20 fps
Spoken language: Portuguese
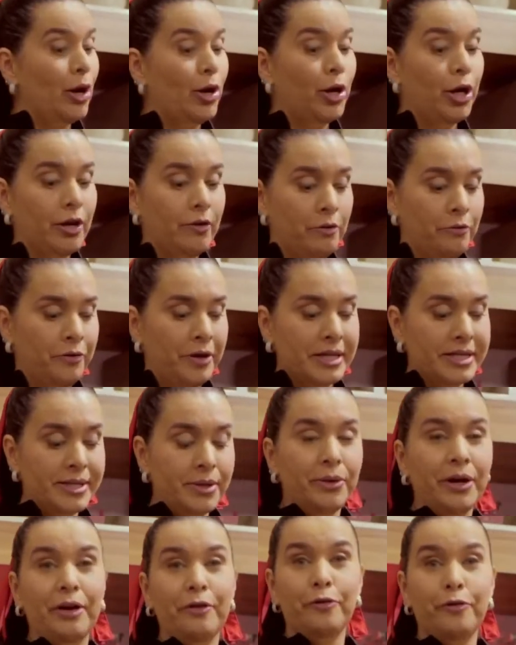agora vamos
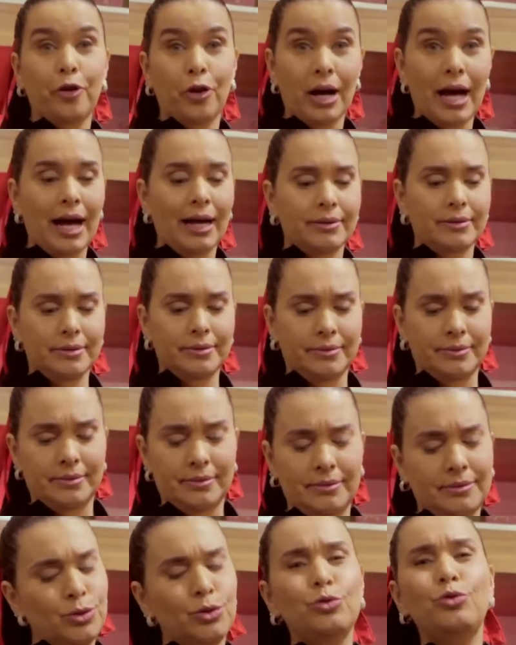fazer um refogado?
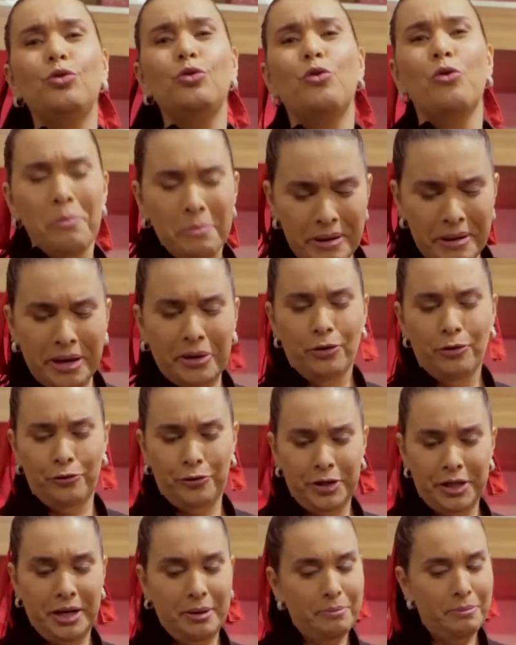Tudo com bacon
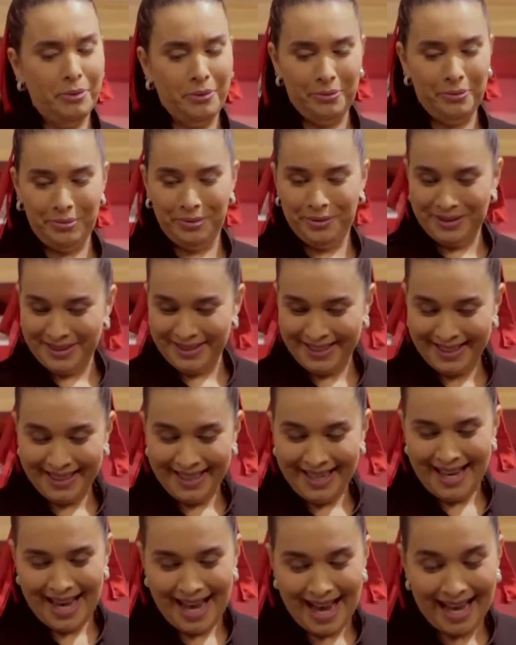fica bom.
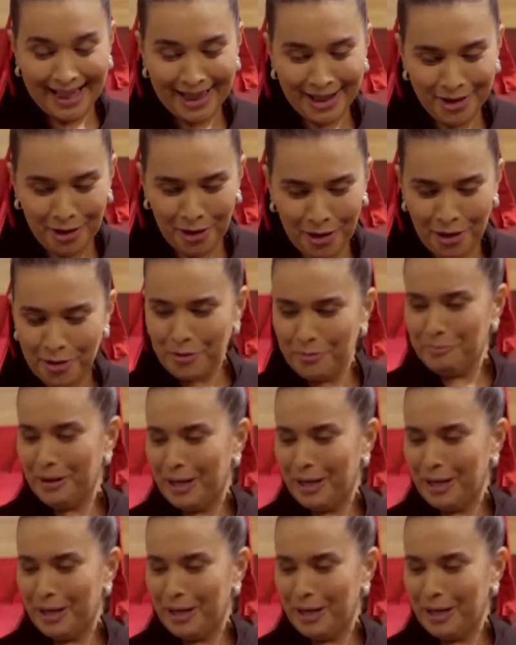Adoro